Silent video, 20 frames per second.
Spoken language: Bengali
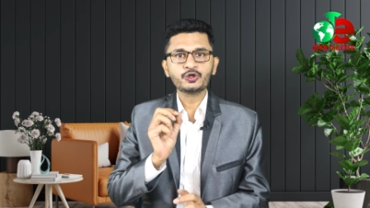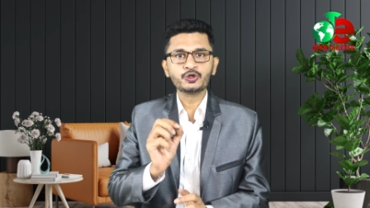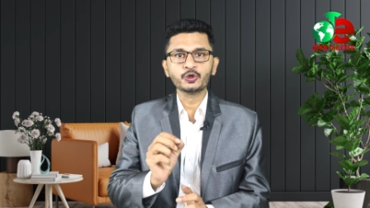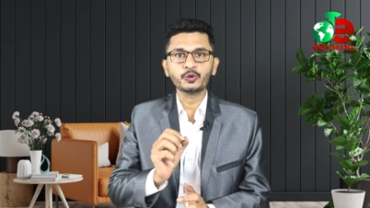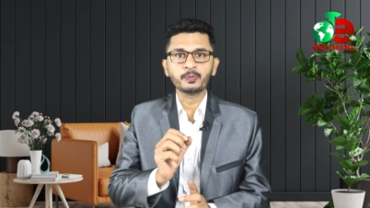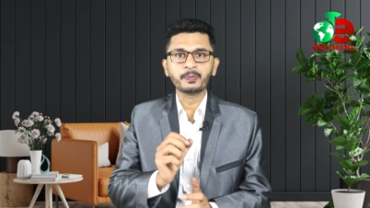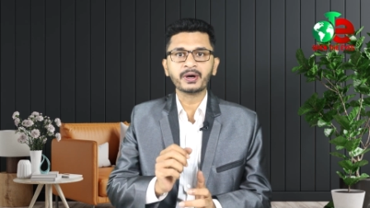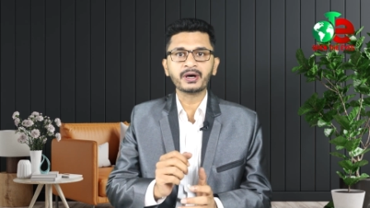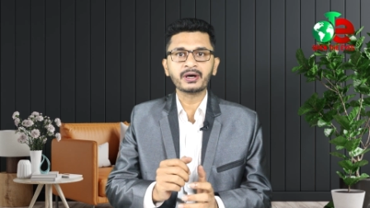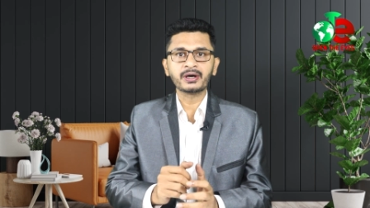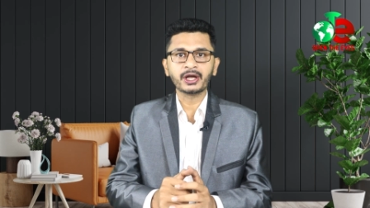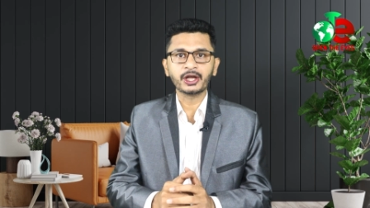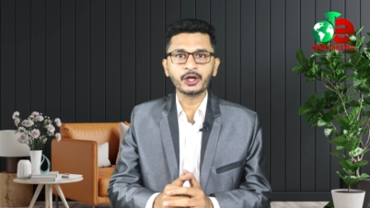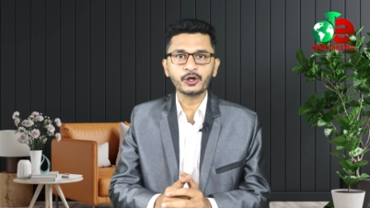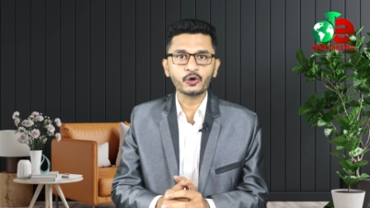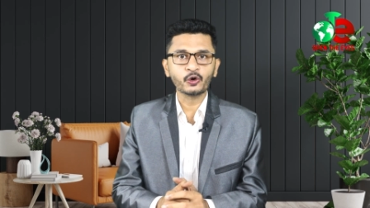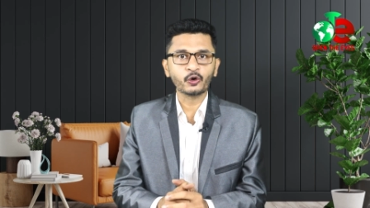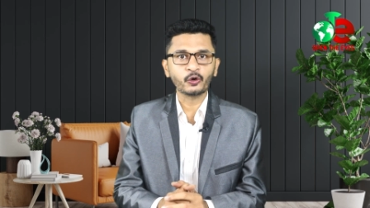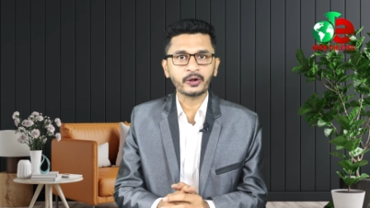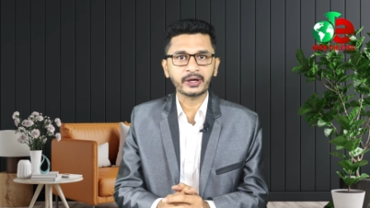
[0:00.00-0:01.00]
সুপার
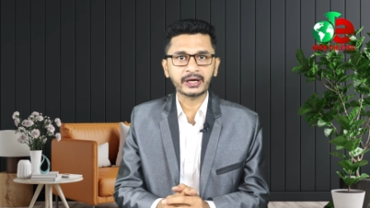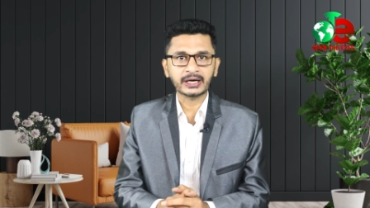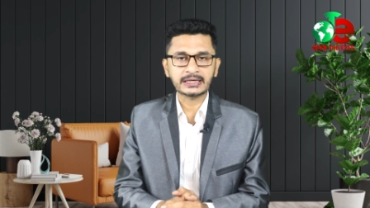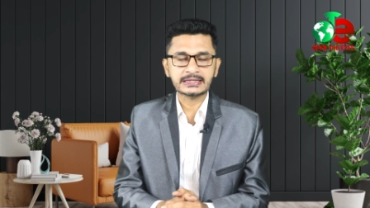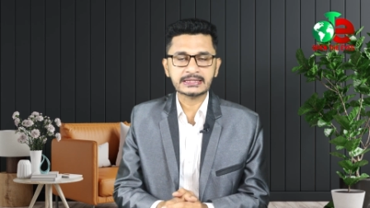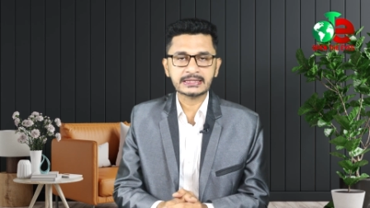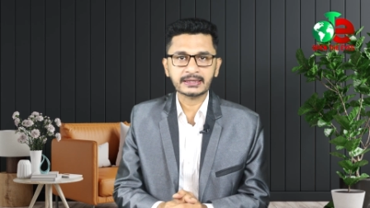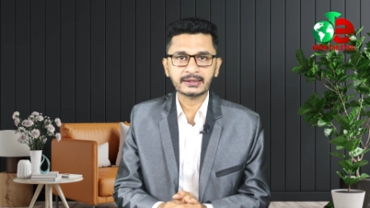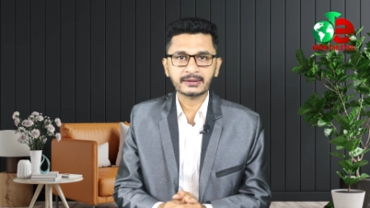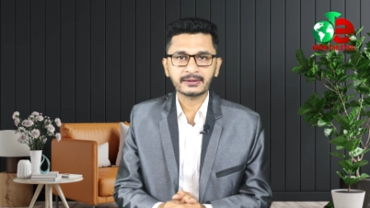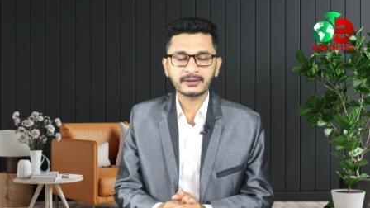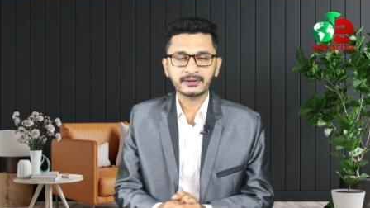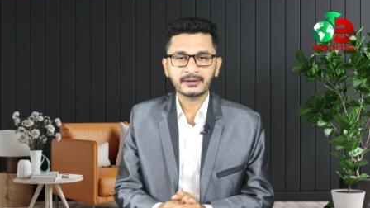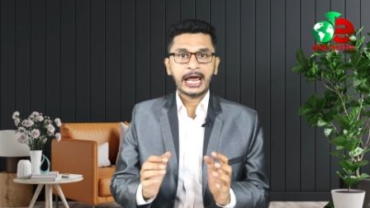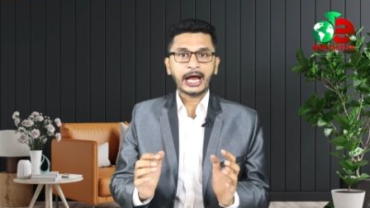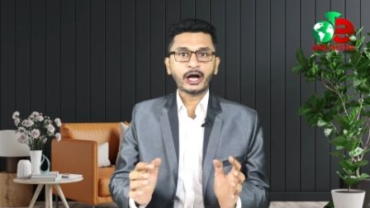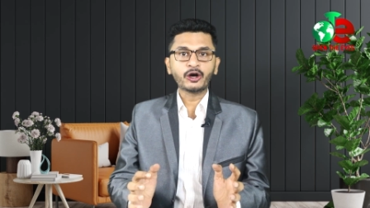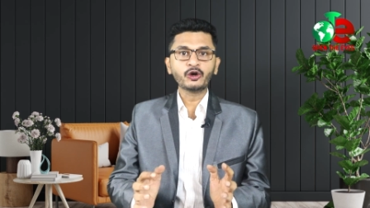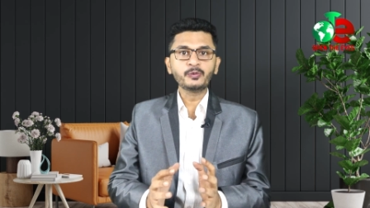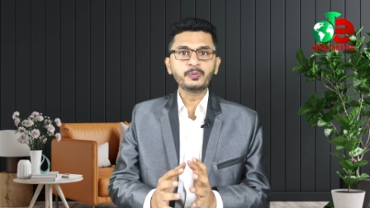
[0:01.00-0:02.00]
হিরো হয়ে গেছে
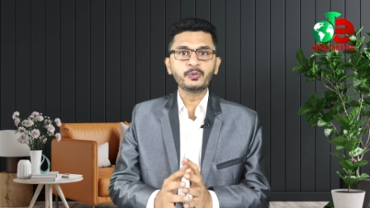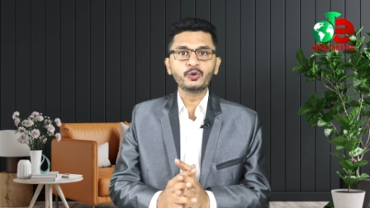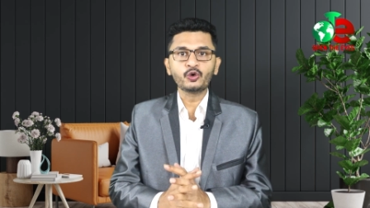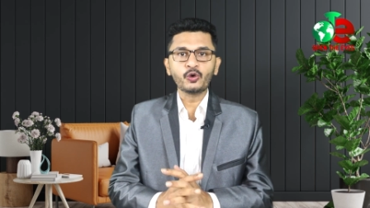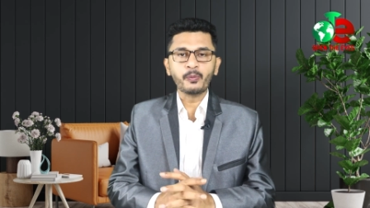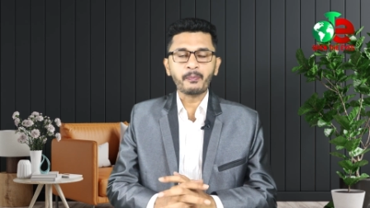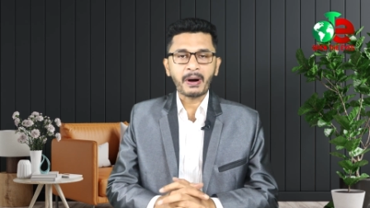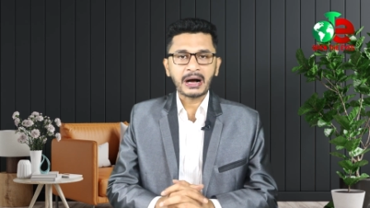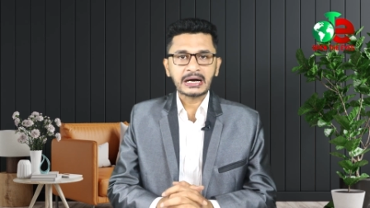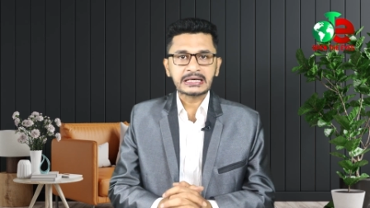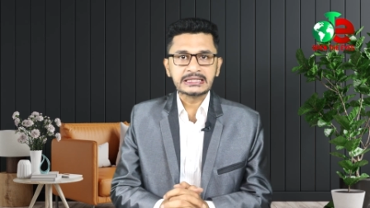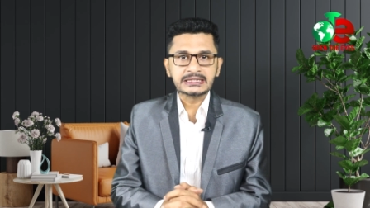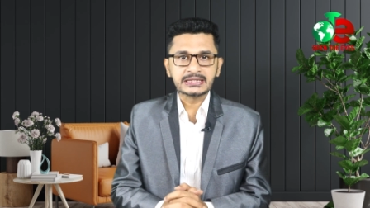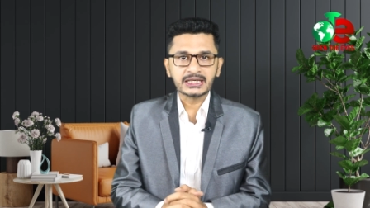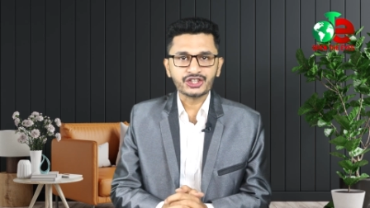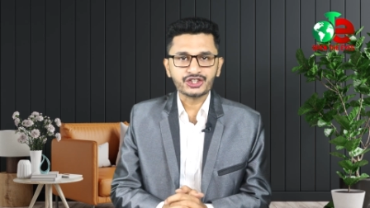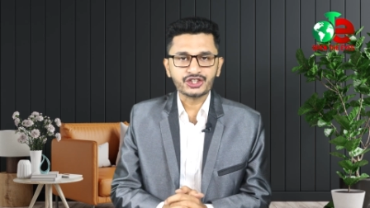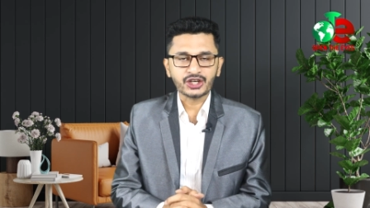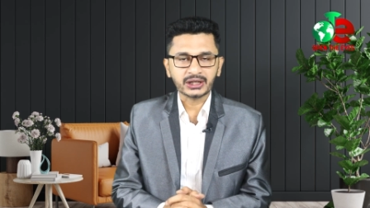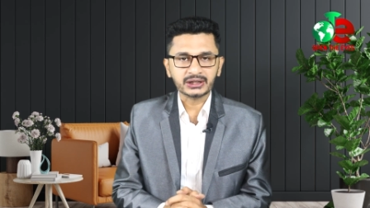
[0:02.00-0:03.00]
এখন পুরো
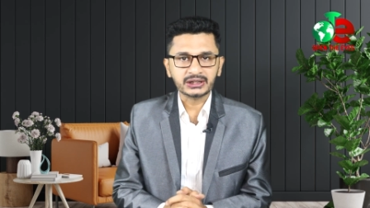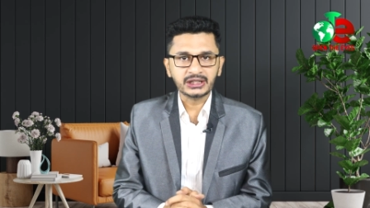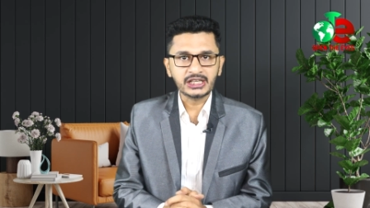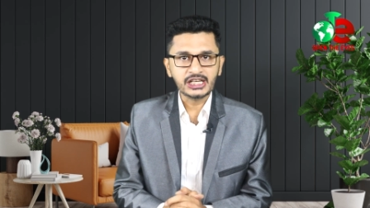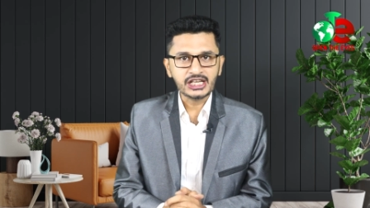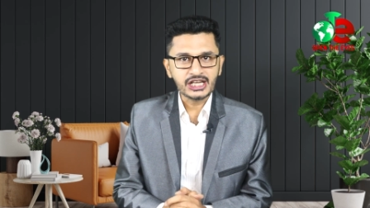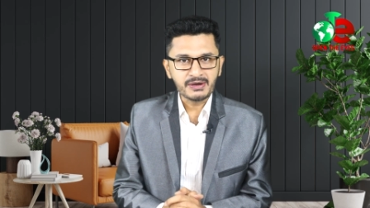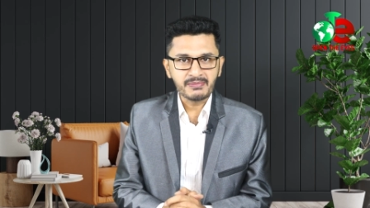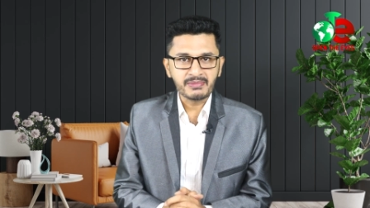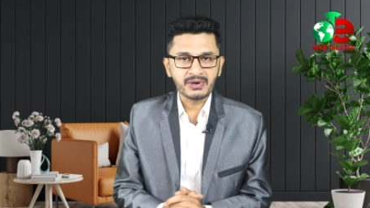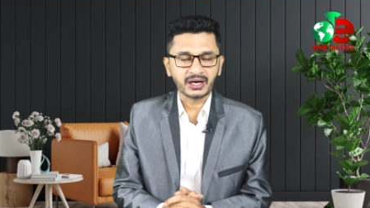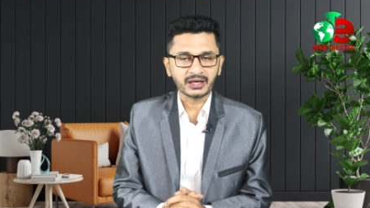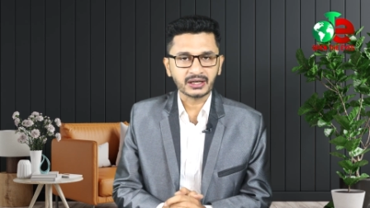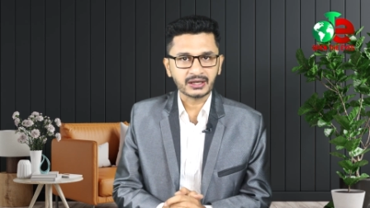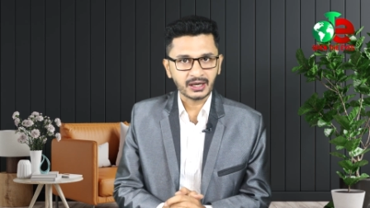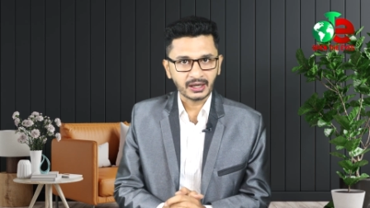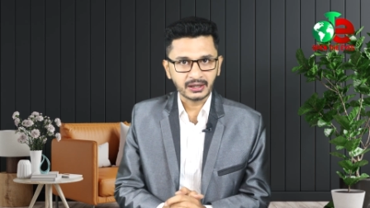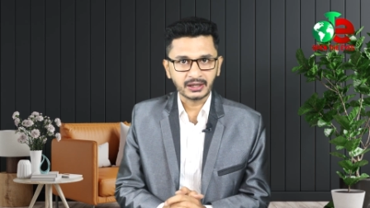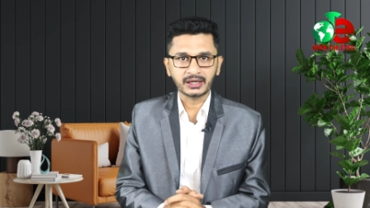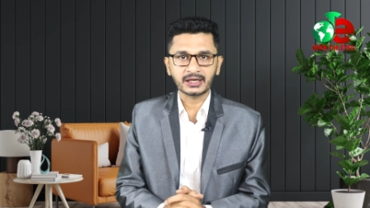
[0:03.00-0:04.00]
পাকিস্তান জাতি ইমরান
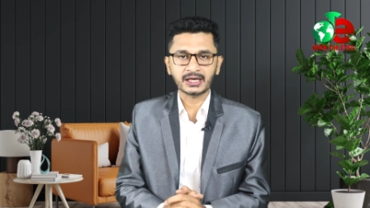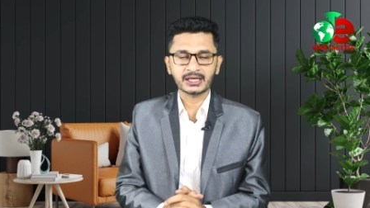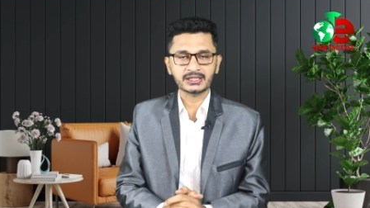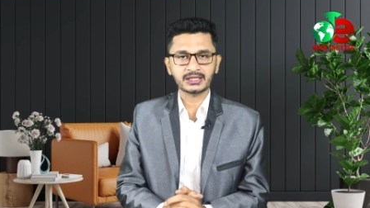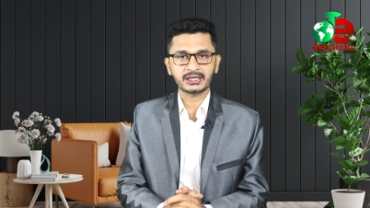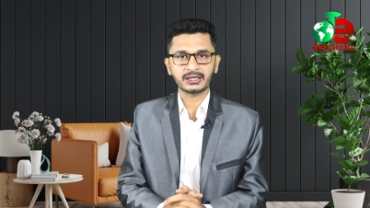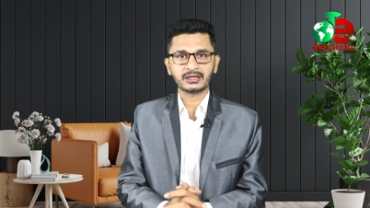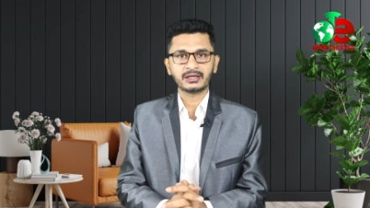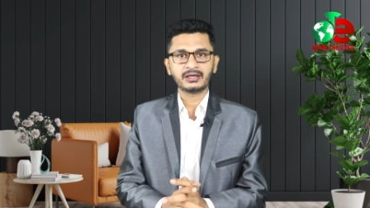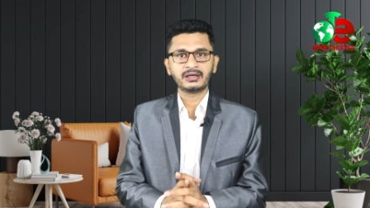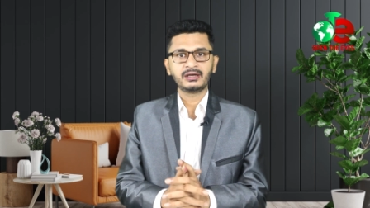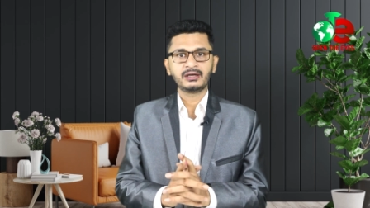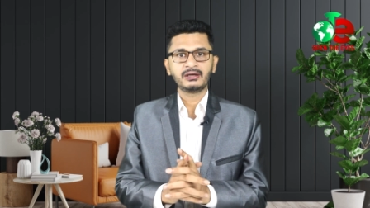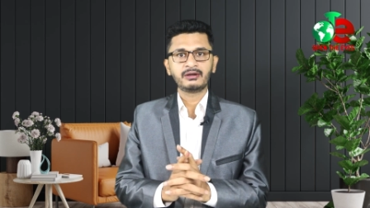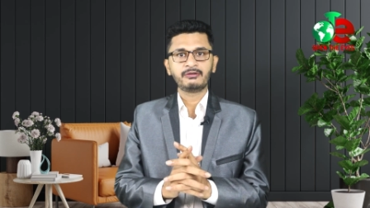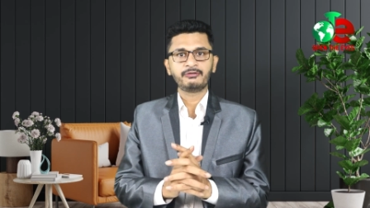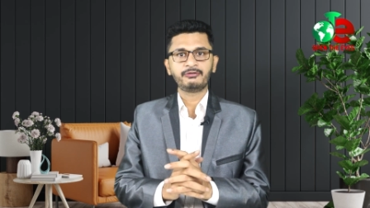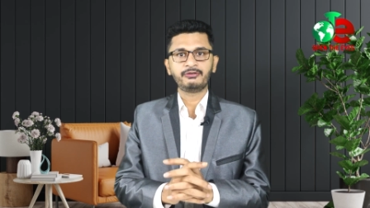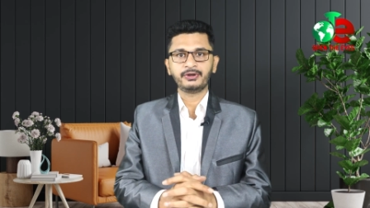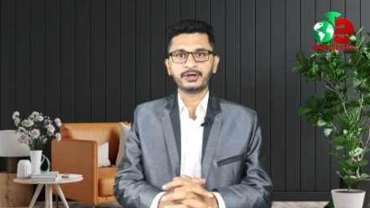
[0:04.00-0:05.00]
খানের কাছে
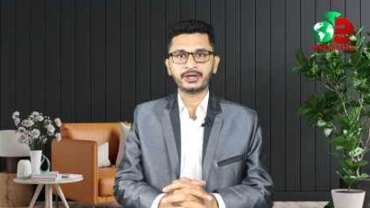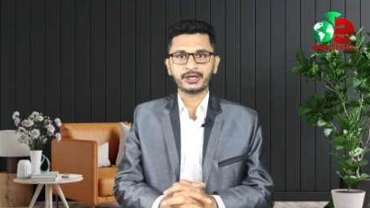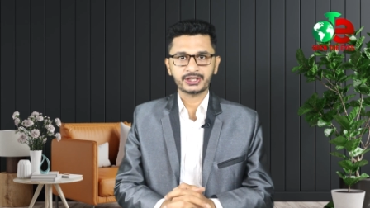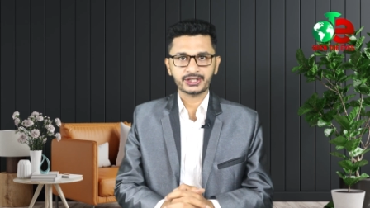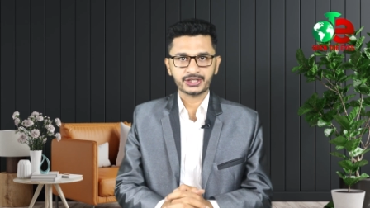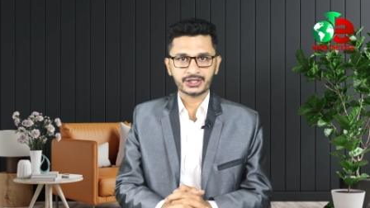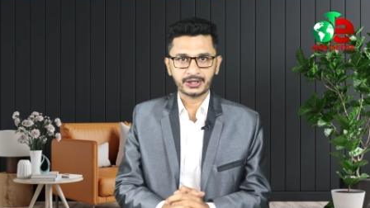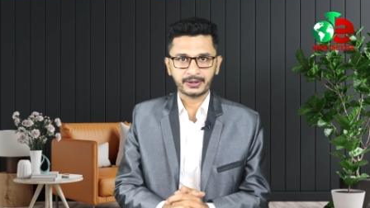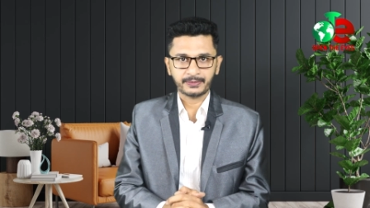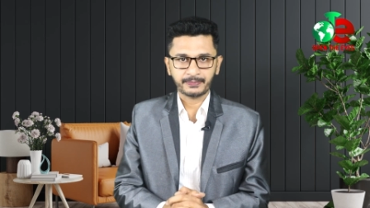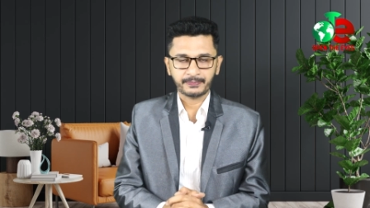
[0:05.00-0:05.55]
ফিরে এসছে